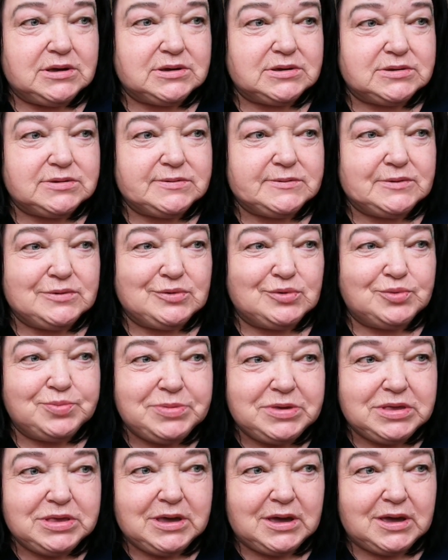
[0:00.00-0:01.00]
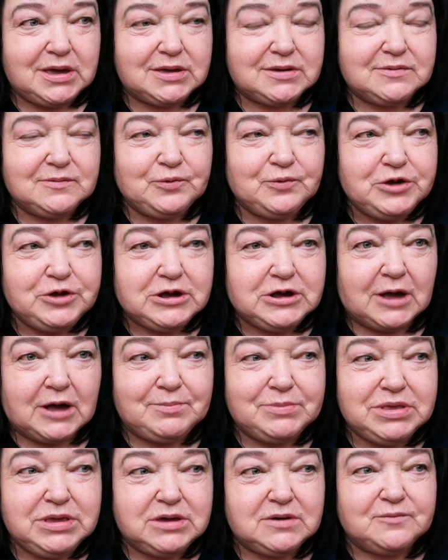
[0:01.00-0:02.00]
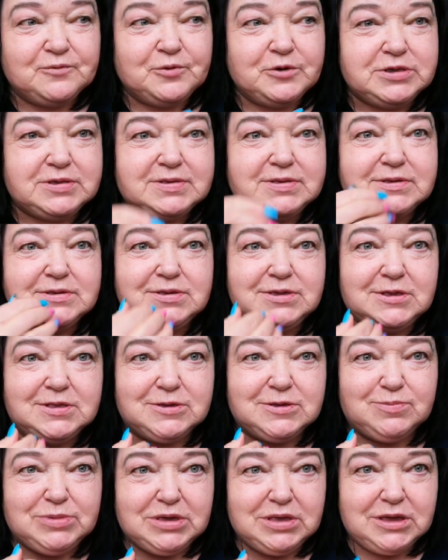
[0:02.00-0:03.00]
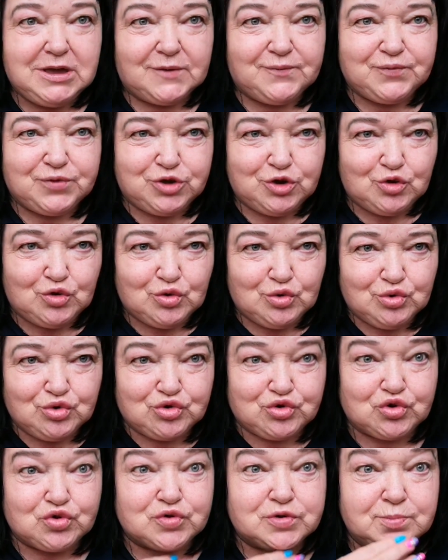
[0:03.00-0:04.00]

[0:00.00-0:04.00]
-э у меня, вы ко мне, вы сидите меня в тихушу,